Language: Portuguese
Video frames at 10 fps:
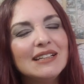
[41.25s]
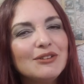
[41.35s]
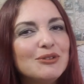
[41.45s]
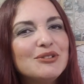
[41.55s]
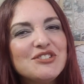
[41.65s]

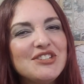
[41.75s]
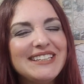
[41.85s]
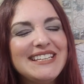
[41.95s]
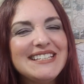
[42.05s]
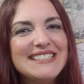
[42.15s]
curte
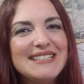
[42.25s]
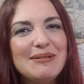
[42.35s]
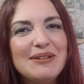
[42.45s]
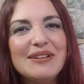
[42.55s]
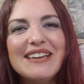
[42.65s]
aqui
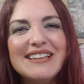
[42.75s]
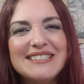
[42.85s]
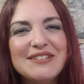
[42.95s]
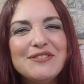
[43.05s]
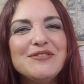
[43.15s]
esse,
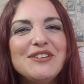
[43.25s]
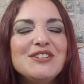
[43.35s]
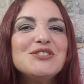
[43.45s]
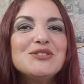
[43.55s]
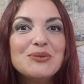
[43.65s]
esse
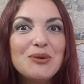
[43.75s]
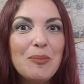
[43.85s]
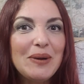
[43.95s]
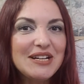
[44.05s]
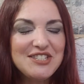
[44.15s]
vídeo,
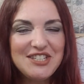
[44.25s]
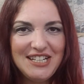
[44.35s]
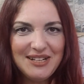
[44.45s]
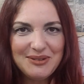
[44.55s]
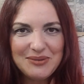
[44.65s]

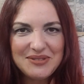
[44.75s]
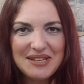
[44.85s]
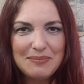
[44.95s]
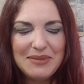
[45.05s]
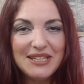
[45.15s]
compartilha com os
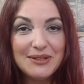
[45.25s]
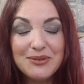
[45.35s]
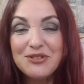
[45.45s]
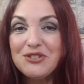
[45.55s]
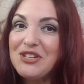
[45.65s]

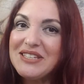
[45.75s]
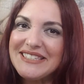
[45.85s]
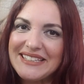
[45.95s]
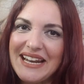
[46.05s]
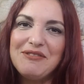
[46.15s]
amigos, te
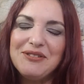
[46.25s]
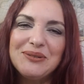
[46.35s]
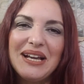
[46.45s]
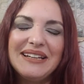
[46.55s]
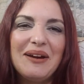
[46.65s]
inscreve
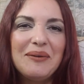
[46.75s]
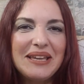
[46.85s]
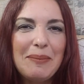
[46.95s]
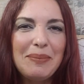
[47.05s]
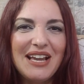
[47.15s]
no canal
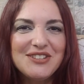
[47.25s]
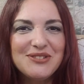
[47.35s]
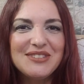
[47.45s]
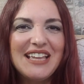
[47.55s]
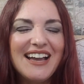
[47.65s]
que é para
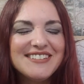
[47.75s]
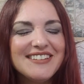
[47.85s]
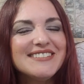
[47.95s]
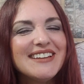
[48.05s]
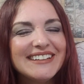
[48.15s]
ajudar a
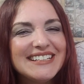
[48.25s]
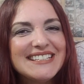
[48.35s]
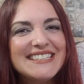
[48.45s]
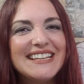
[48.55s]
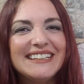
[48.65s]
gente a
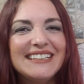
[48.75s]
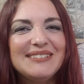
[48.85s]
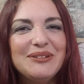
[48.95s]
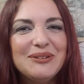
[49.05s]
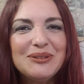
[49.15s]
crescer aqui
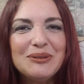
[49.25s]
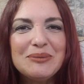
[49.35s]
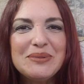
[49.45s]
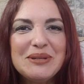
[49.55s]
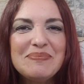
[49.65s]
no
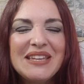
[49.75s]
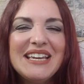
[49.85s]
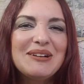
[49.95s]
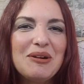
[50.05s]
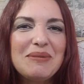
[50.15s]
YouTube.
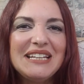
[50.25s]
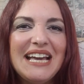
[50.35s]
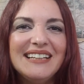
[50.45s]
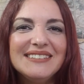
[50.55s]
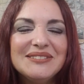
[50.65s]

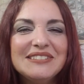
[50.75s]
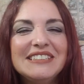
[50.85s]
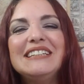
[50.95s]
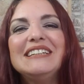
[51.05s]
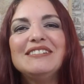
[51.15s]
Combinado?
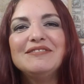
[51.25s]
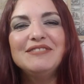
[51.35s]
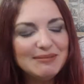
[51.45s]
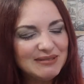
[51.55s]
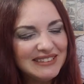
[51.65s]

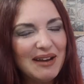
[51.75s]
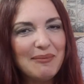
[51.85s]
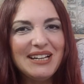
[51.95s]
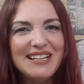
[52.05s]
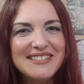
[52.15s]
Vamos dar
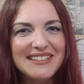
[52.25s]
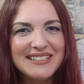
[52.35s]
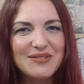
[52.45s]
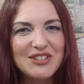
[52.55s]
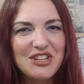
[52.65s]
uma olhadinha
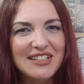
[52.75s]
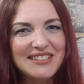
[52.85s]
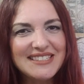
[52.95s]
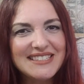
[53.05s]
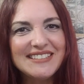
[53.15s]
nas
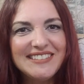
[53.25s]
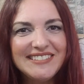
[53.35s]
fachadas.